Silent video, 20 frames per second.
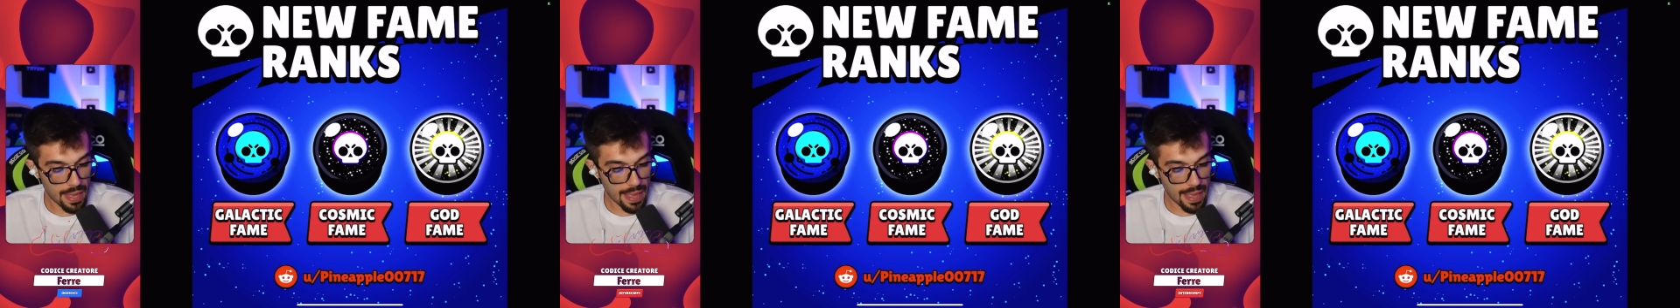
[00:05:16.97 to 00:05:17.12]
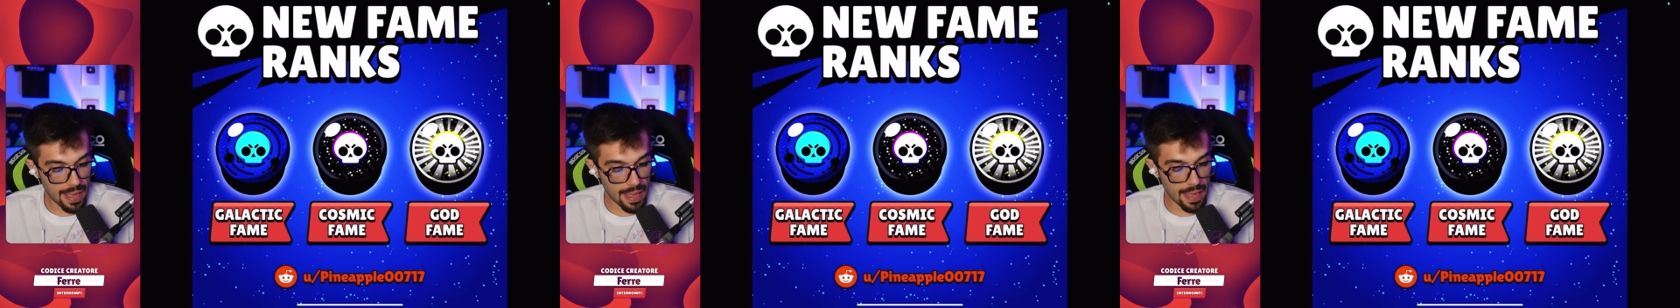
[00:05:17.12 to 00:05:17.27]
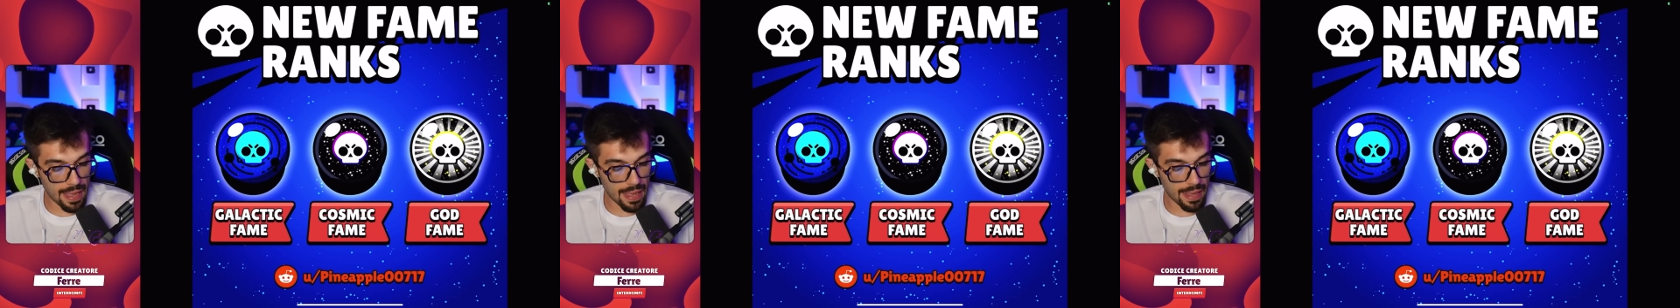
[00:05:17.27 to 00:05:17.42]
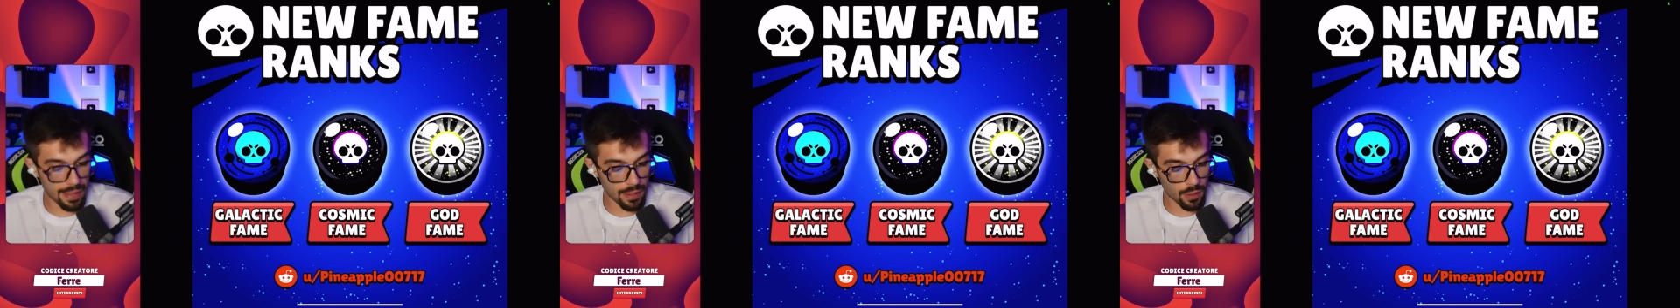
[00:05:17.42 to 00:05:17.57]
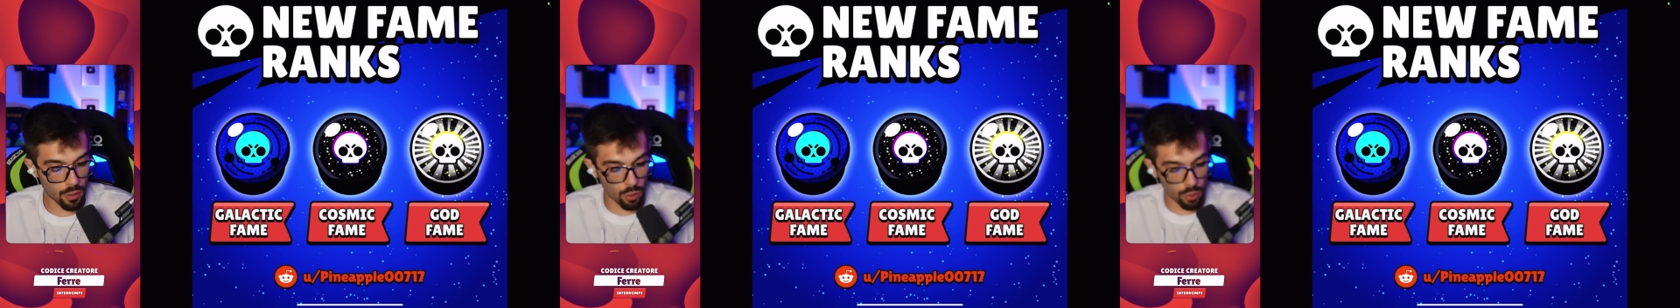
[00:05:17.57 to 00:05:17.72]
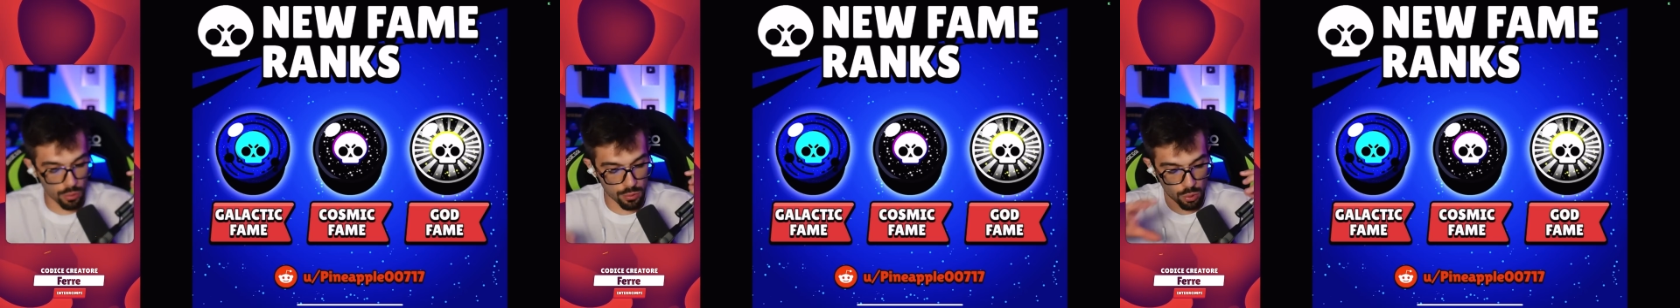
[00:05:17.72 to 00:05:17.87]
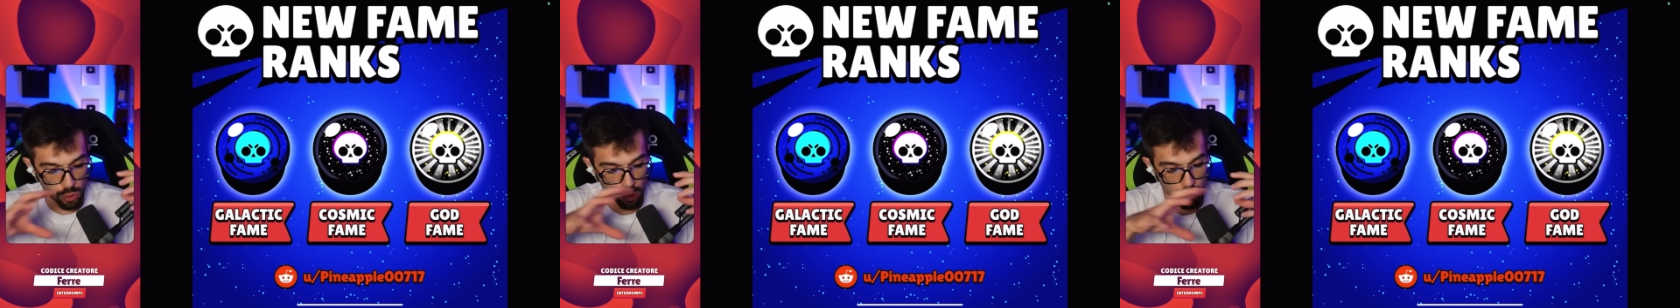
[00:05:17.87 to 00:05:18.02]
E
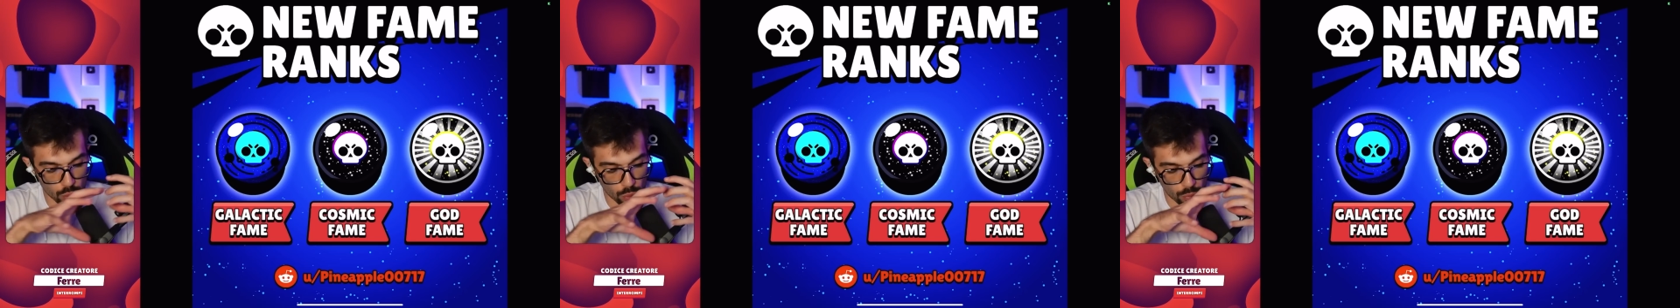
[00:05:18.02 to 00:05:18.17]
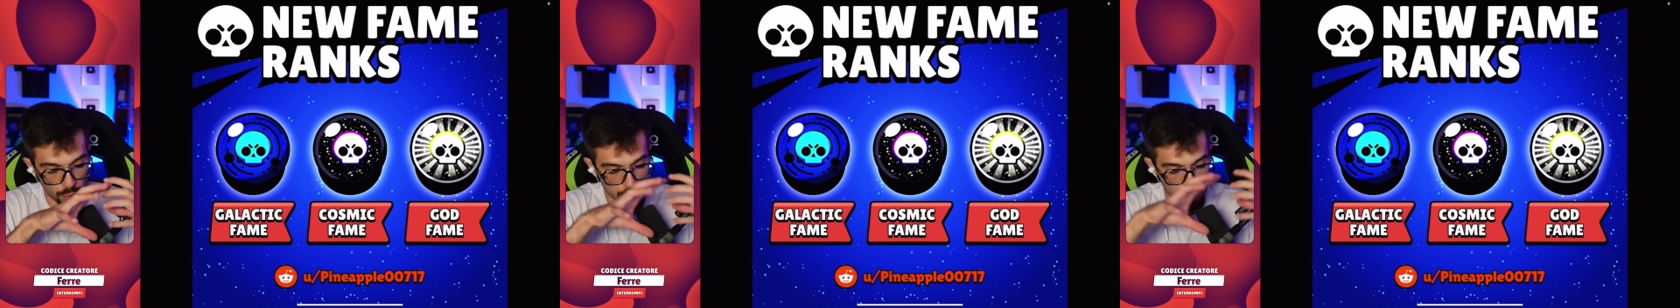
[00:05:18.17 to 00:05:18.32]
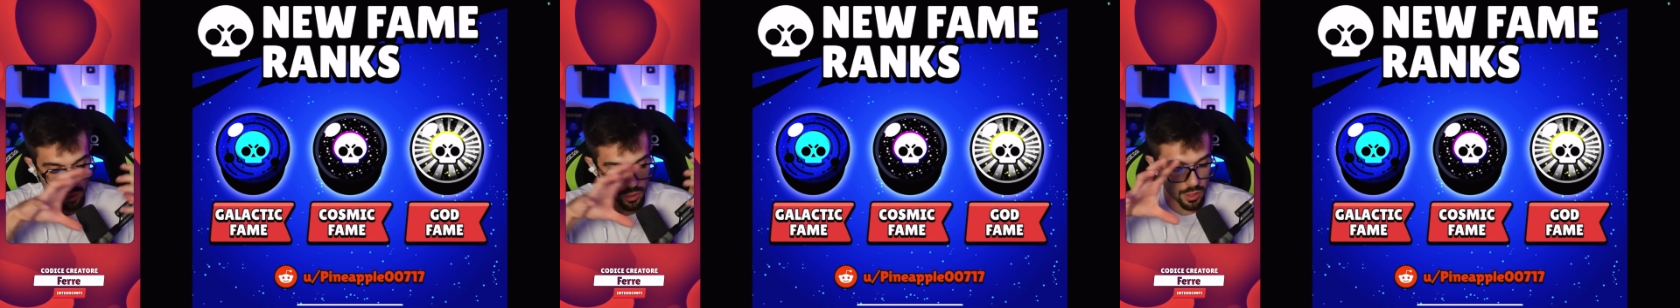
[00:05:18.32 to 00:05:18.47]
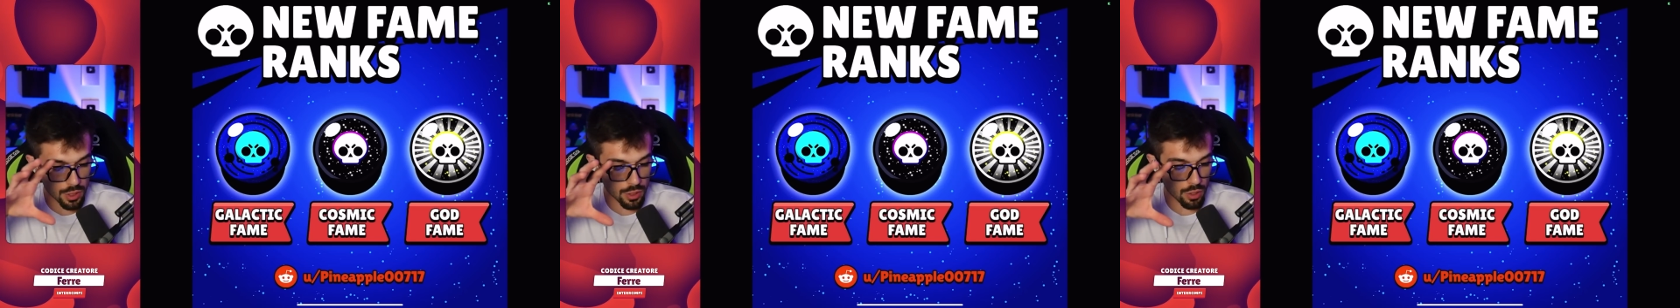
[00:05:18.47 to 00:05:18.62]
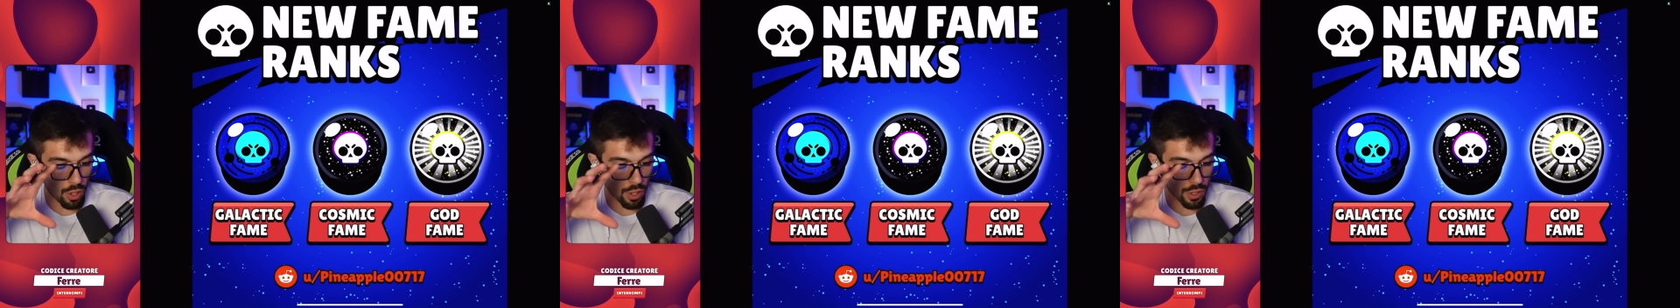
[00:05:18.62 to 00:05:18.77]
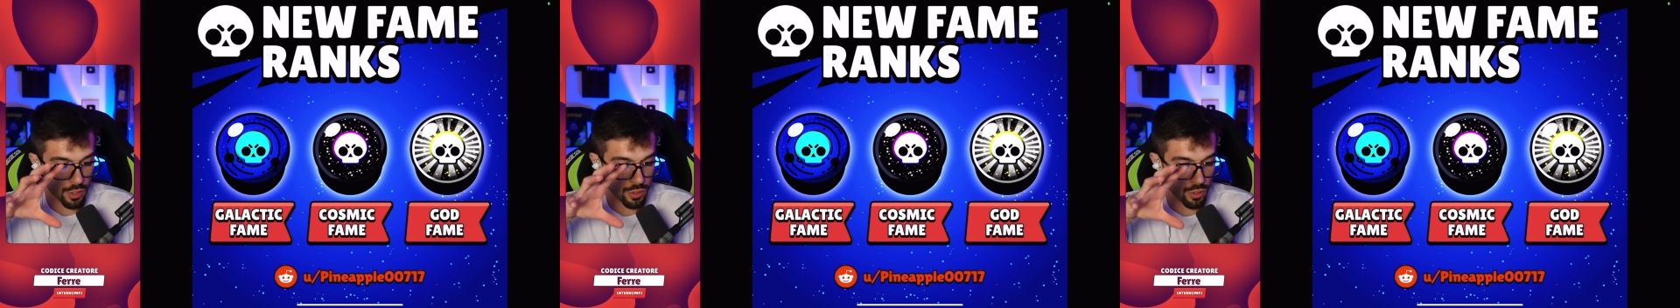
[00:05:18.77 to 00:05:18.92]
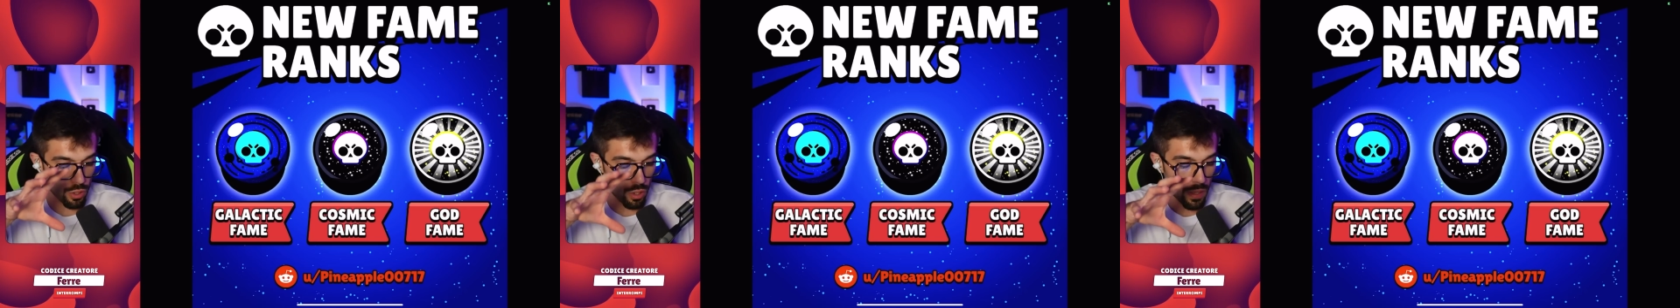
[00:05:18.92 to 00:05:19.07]
tutto questo
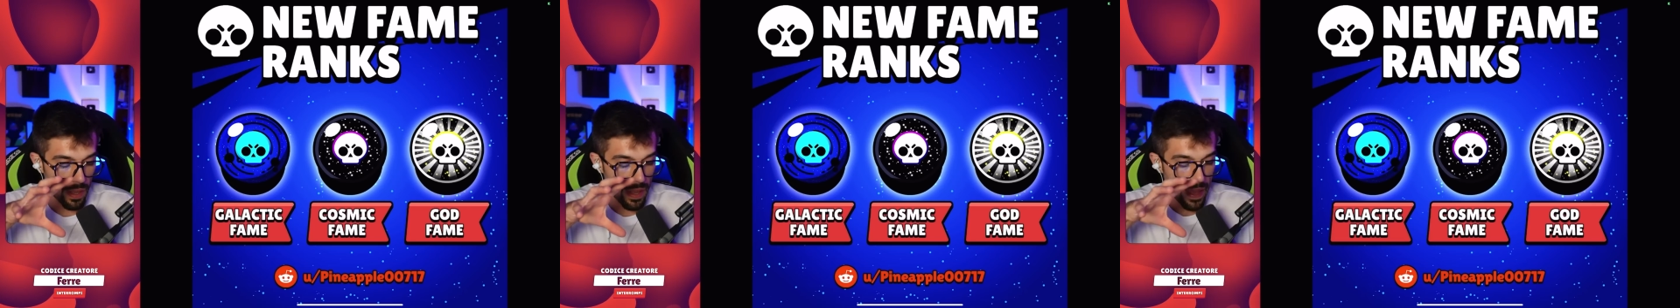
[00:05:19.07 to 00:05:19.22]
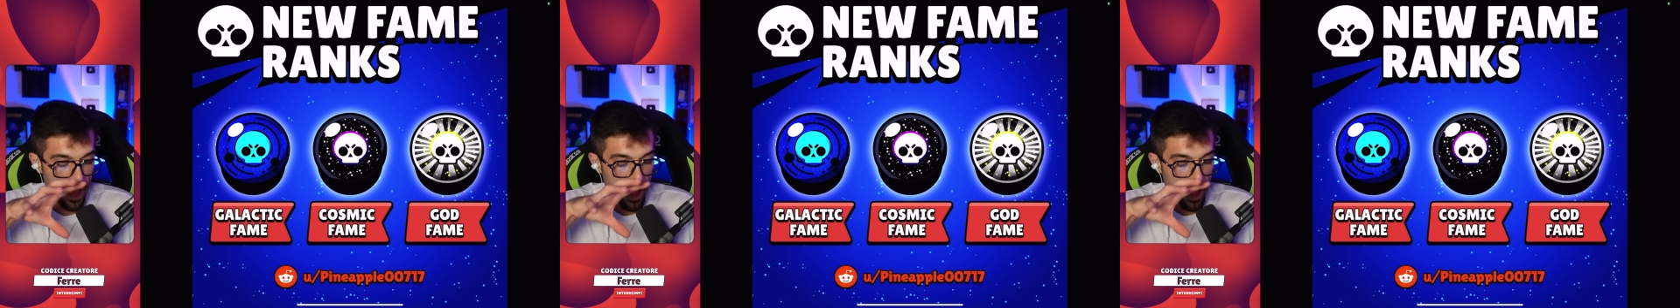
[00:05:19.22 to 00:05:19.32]
discorso